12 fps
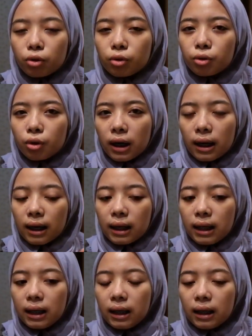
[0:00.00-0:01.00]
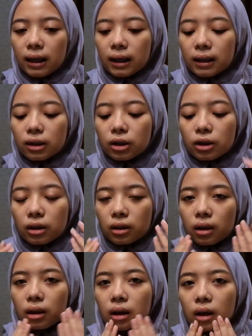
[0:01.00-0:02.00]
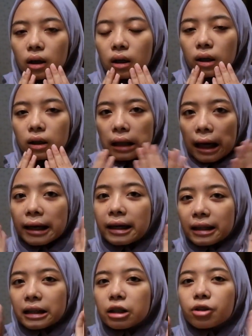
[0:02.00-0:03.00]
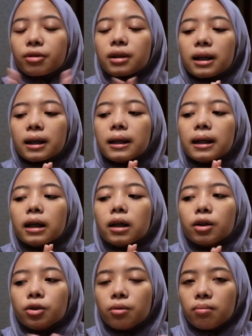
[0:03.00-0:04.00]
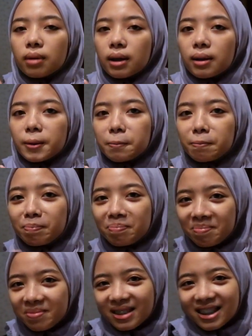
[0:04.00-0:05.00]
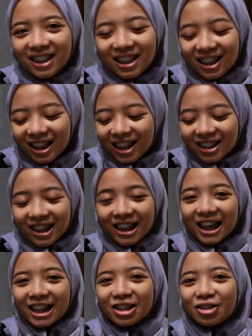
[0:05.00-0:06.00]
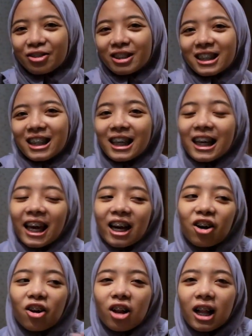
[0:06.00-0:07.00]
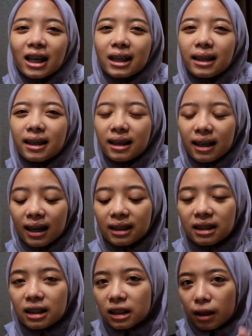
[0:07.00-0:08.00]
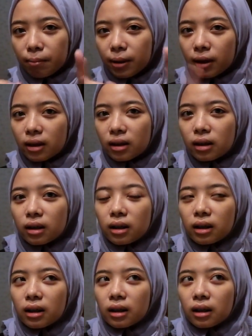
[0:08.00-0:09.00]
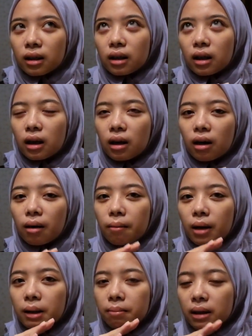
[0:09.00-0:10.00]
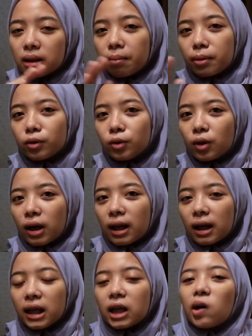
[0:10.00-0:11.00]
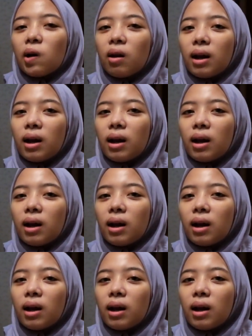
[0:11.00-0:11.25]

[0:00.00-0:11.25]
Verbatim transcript: 7 kali uh, eh, hydrating toner cuma tergantung sih kayak kalau lagi rajin sampai uh, eh, 5 sampai 7 kali